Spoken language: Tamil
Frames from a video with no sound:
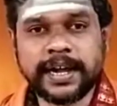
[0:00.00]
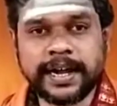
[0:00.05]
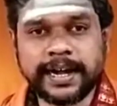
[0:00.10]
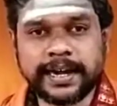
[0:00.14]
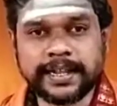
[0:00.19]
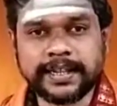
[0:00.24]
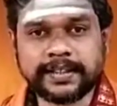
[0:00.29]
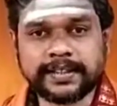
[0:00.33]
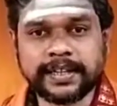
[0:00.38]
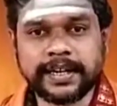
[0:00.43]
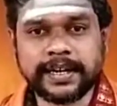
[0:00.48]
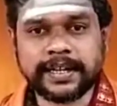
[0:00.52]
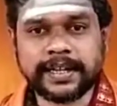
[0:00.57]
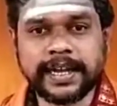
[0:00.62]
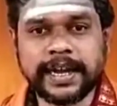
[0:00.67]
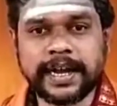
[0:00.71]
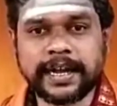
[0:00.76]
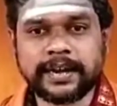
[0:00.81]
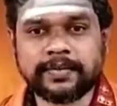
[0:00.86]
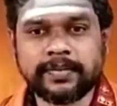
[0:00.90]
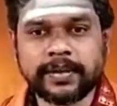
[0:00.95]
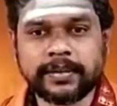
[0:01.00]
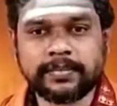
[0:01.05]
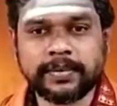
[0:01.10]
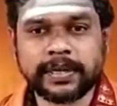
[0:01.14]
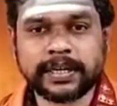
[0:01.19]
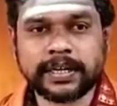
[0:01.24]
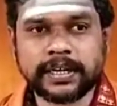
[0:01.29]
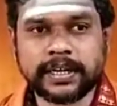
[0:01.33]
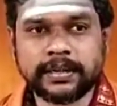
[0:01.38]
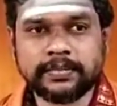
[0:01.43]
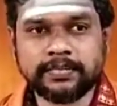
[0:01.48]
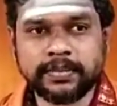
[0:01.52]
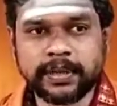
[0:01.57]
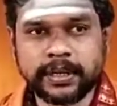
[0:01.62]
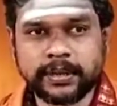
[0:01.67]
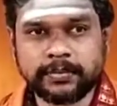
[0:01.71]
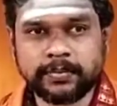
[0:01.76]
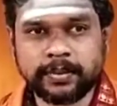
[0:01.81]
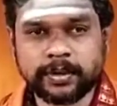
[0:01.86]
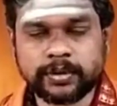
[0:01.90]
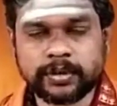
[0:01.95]
அனைத்து அடியார் பெருமக்களும்
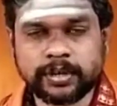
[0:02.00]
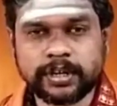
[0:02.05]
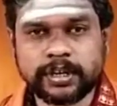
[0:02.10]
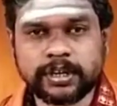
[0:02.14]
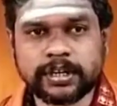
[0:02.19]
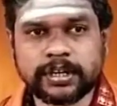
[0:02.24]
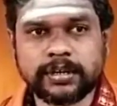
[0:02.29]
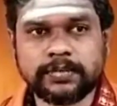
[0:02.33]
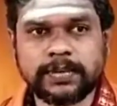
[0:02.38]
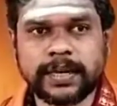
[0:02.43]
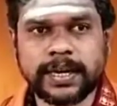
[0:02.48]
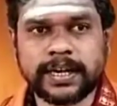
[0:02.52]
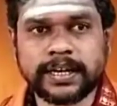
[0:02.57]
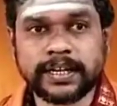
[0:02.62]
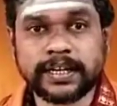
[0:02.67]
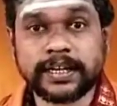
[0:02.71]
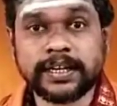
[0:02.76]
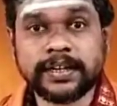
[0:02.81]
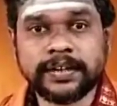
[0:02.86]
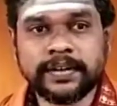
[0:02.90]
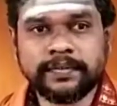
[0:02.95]
இன்புற்றிருக்குமாறு